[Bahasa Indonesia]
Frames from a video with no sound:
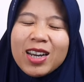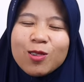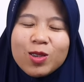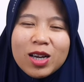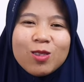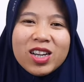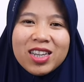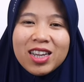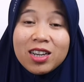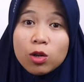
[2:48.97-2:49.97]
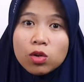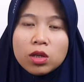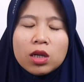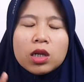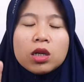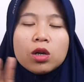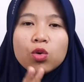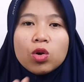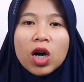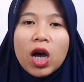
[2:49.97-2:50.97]
Gunah itu artinya dengung, jadi
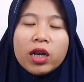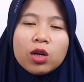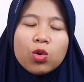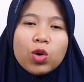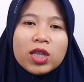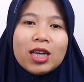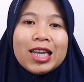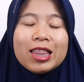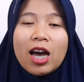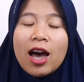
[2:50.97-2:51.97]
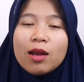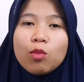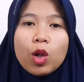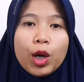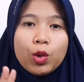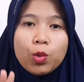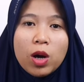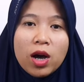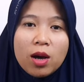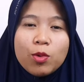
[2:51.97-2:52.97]
didengungkan. Dengungannya ditahan, boleh
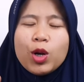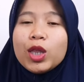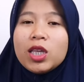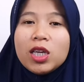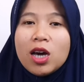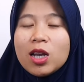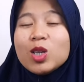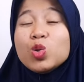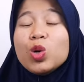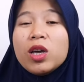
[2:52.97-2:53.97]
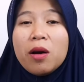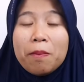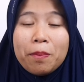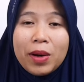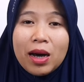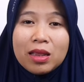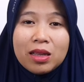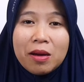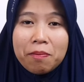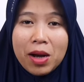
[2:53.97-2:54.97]
dua, boleh tiga, ada juga yang empat.
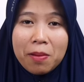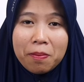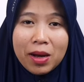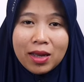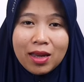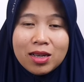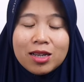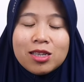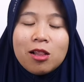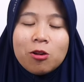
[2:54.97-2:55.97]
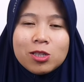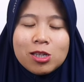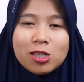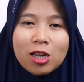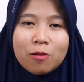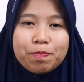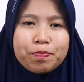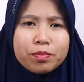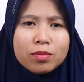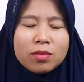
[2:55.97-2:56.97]
Nggak apa-apa ya, asal konsisten.
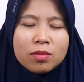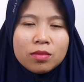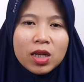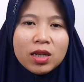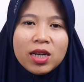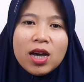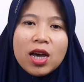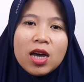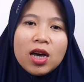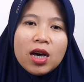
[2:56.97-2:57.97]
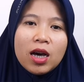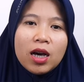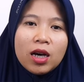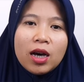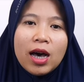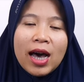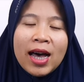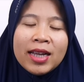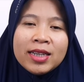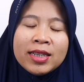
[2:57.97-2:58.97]
Jadi, uh,
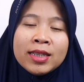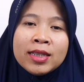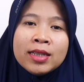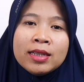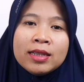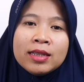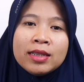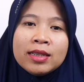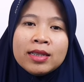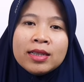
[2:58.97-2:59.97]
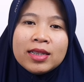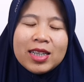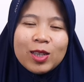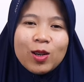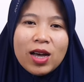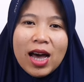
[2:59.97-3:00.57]
an gitu.